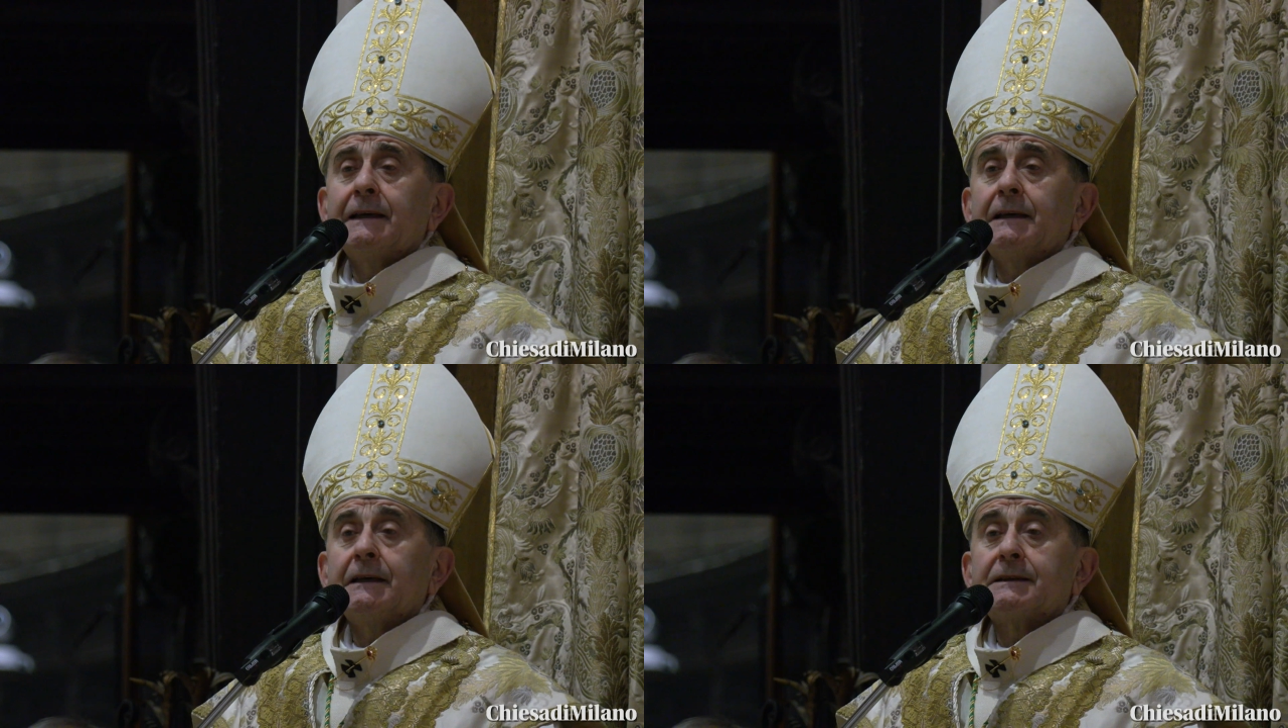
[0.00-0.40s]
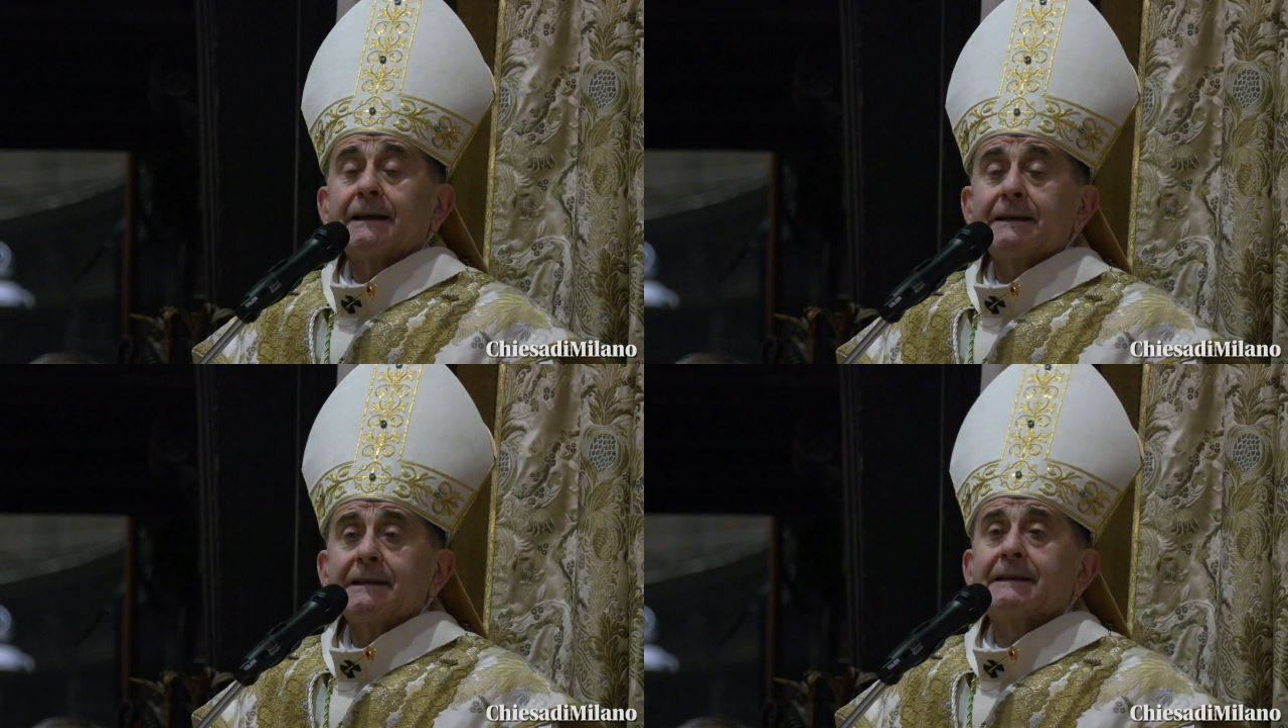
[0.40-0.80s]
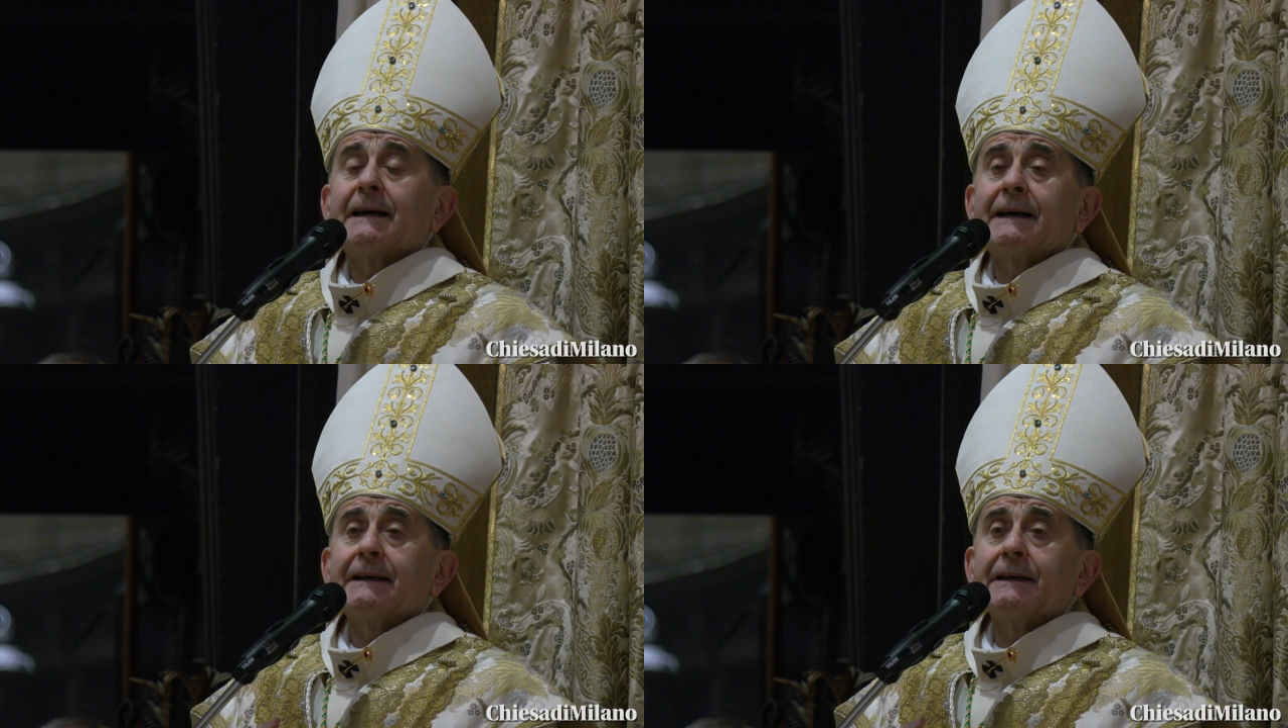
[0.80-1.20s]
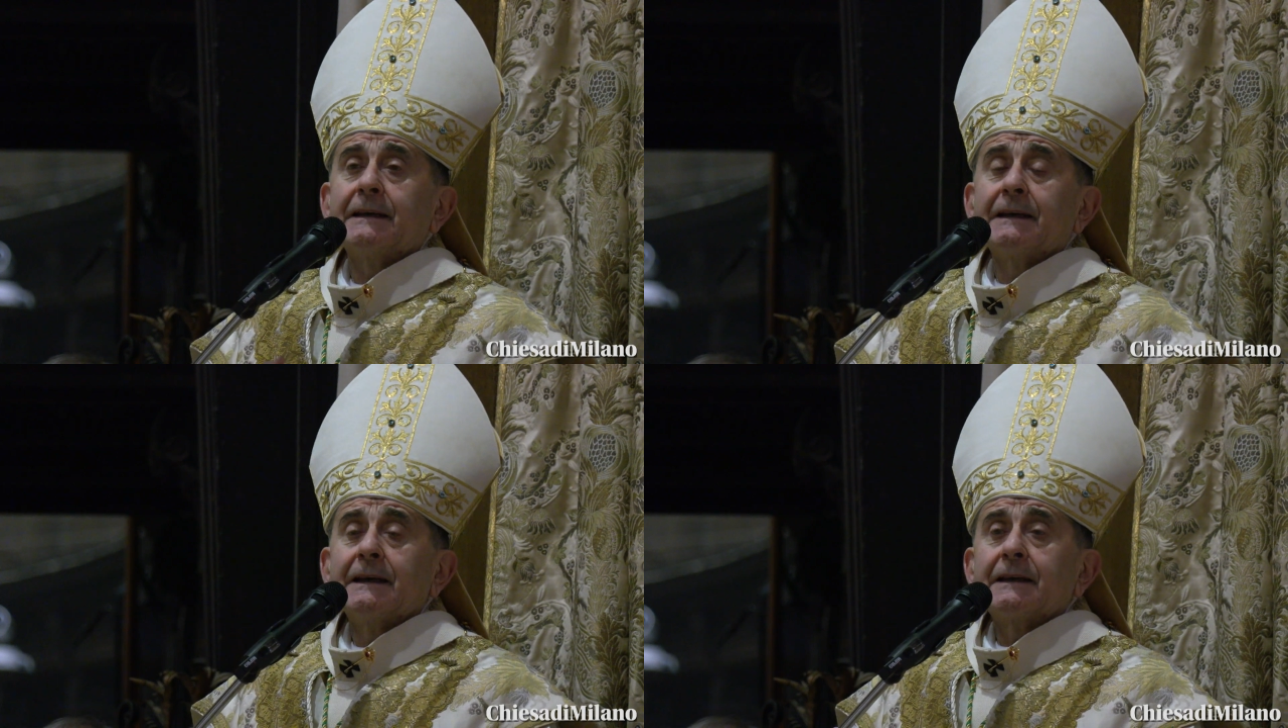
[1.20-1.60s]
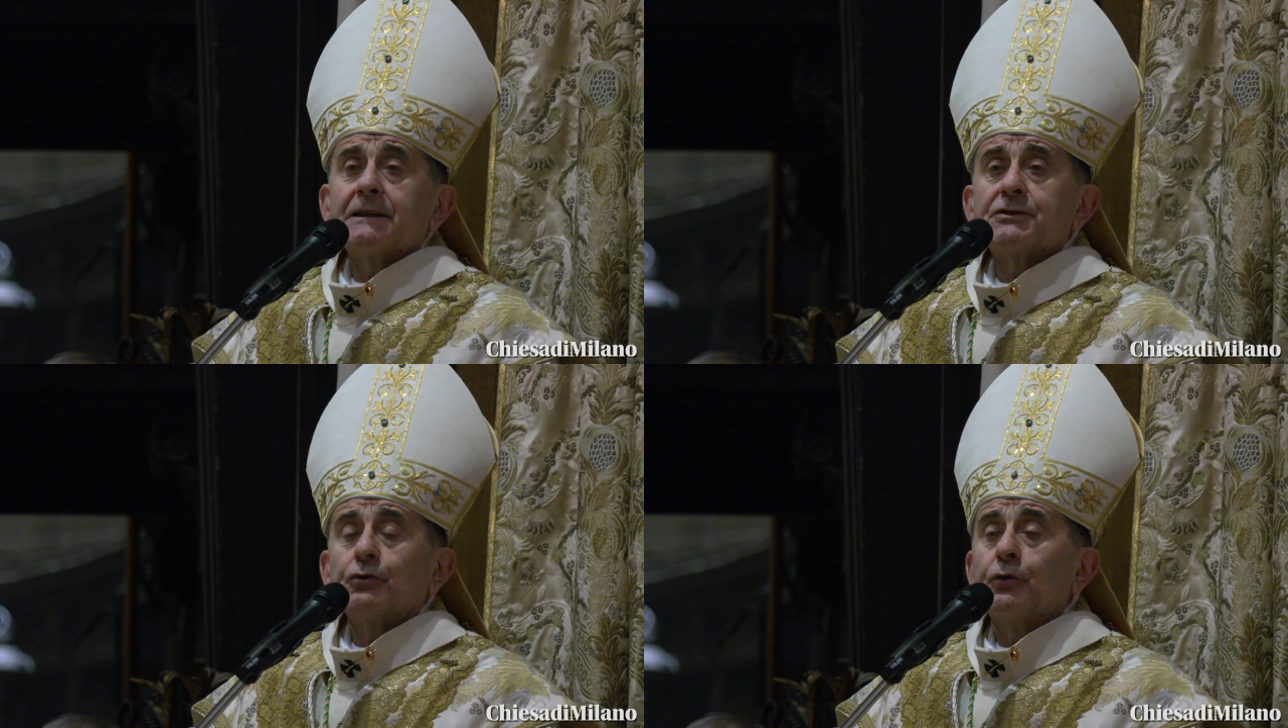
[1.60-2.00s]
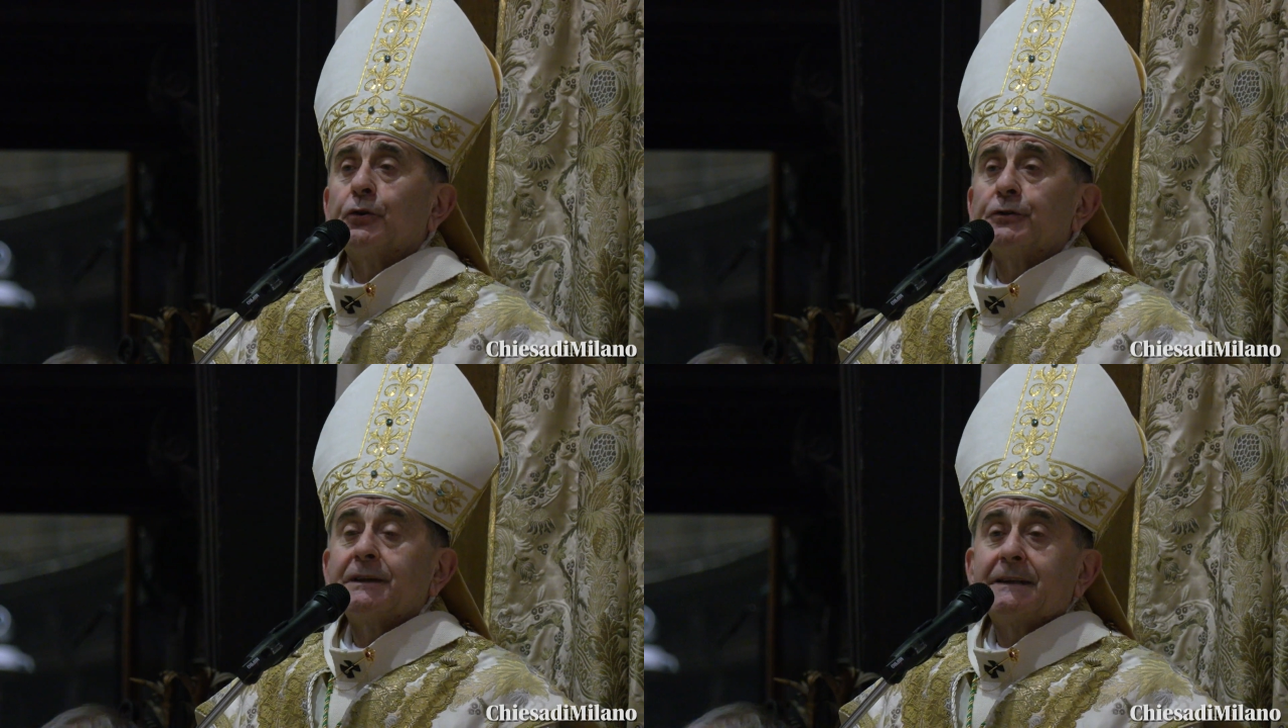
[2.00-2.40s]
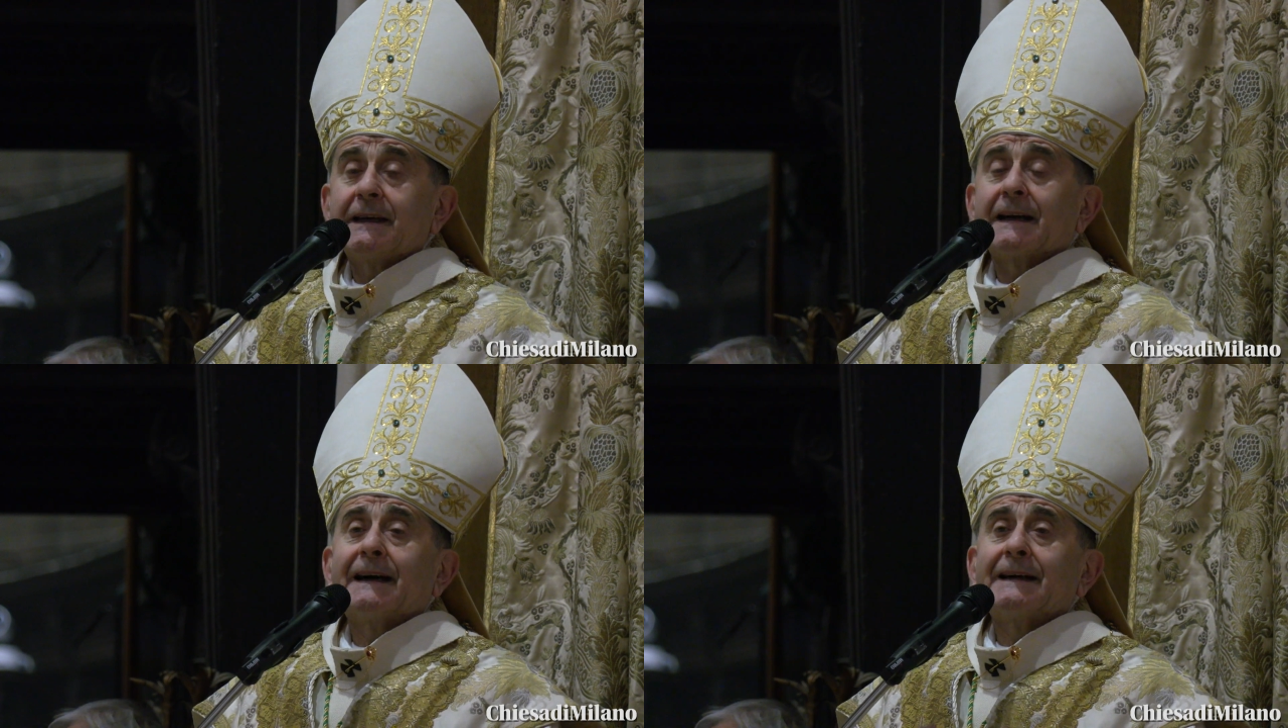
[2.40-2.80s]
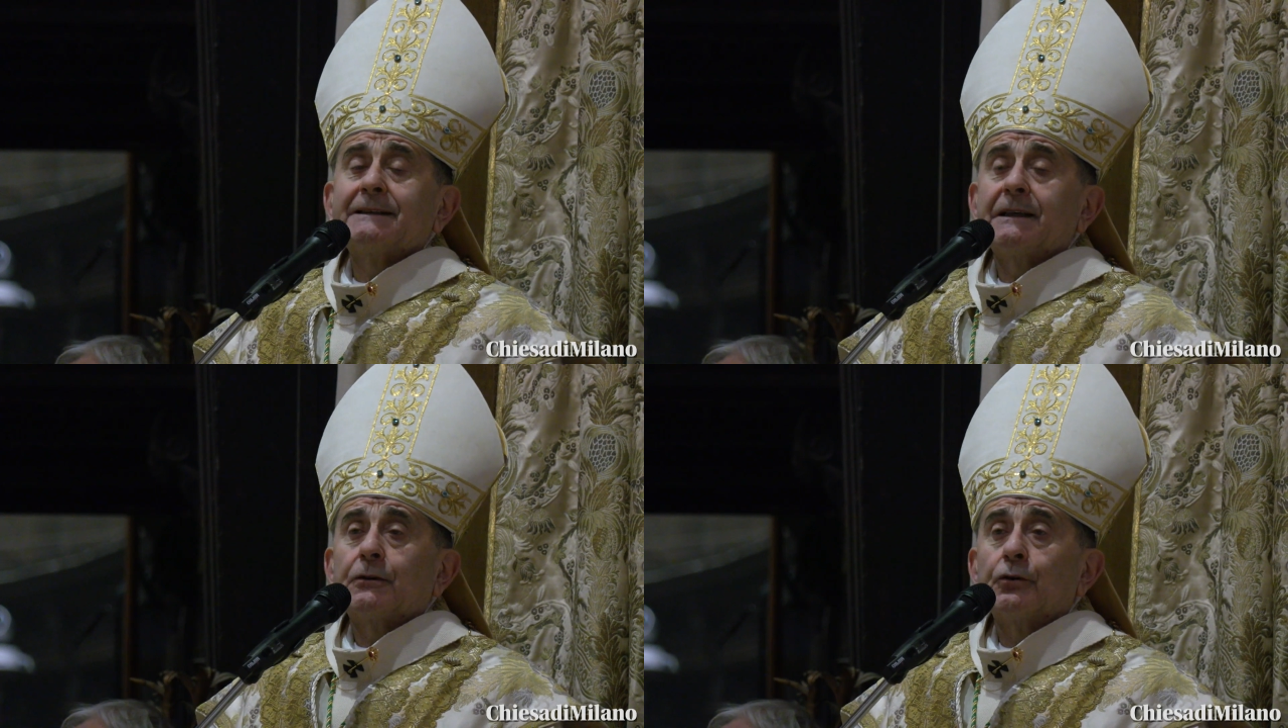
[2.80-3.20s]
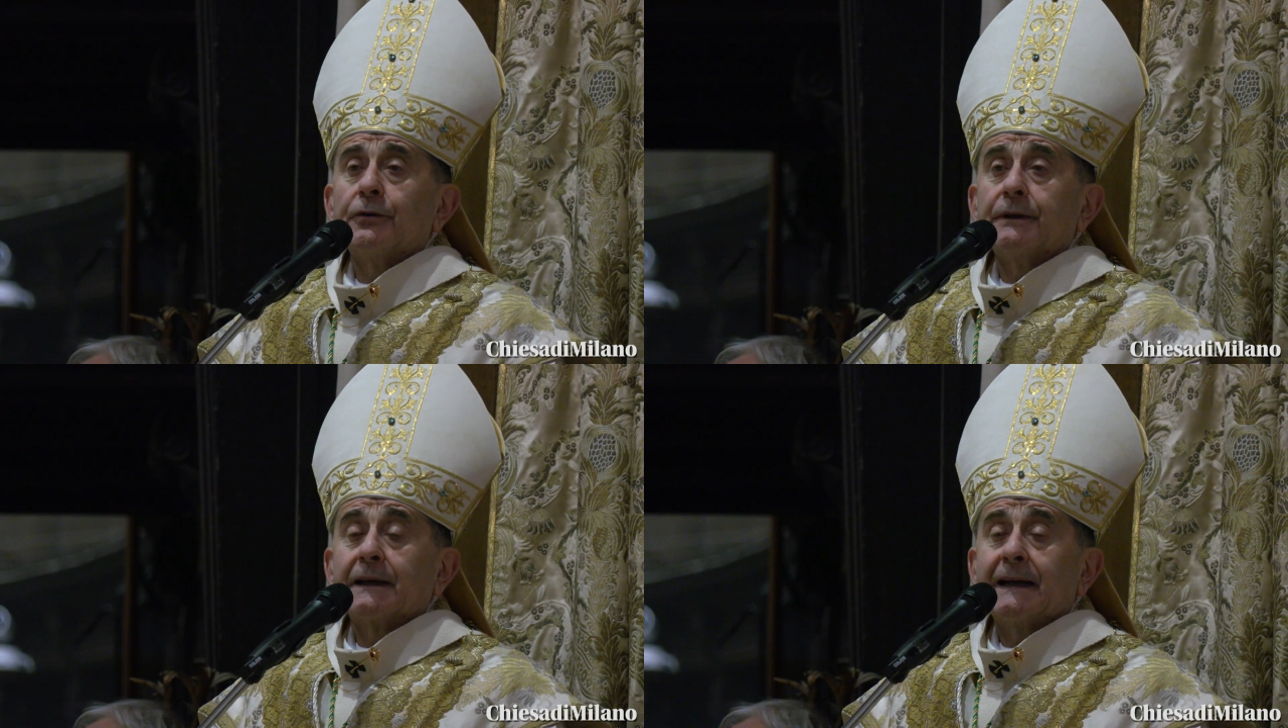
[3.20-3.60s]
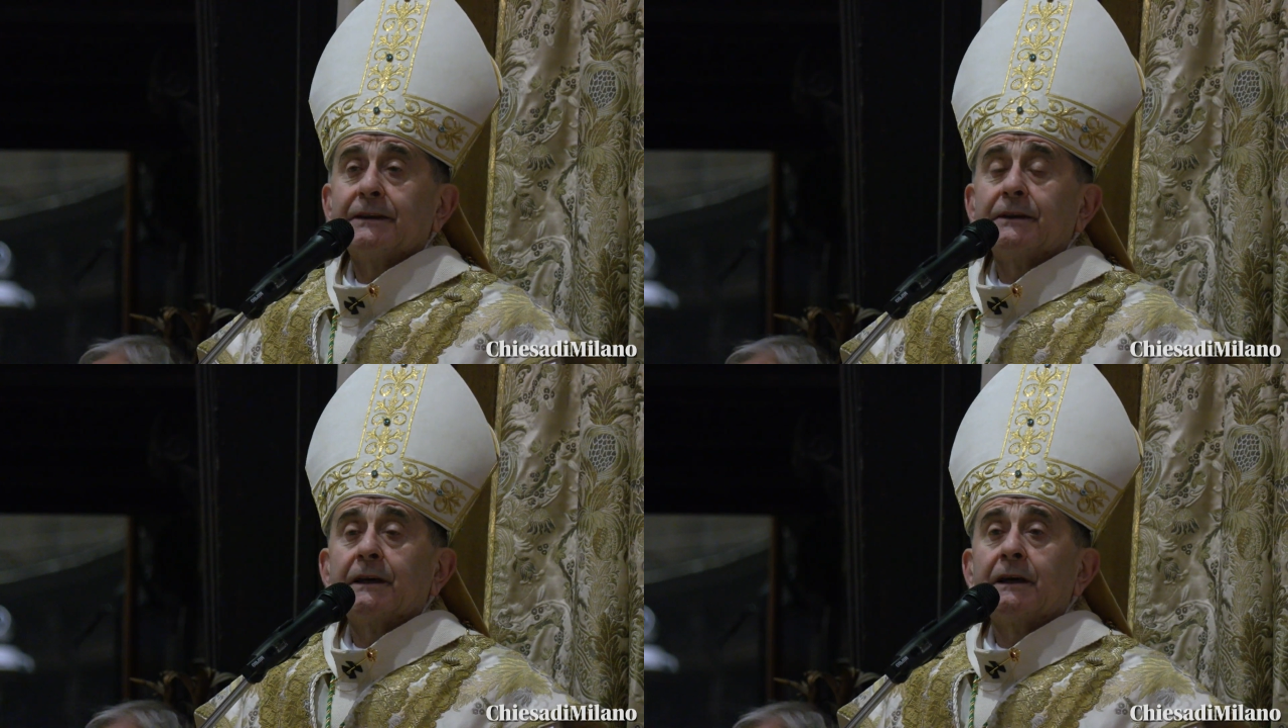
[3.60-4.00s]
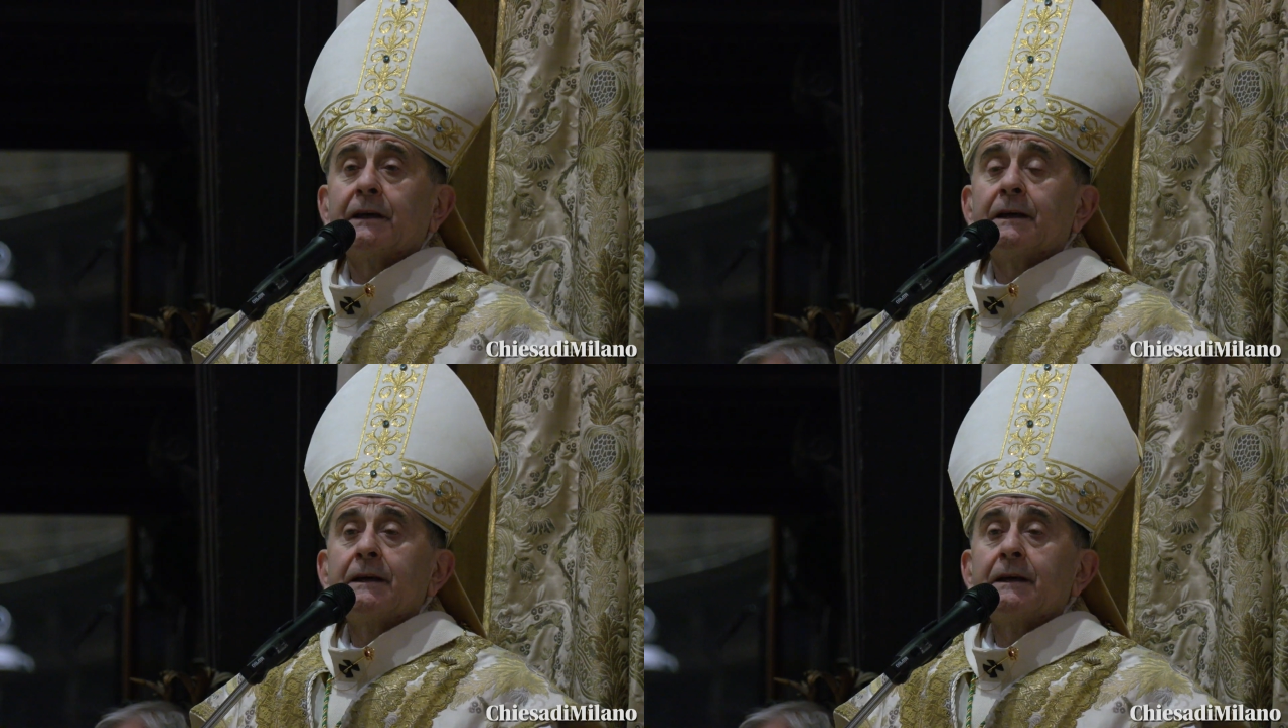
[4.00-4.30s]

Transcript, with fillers: i sanitari che sono dedicati con grande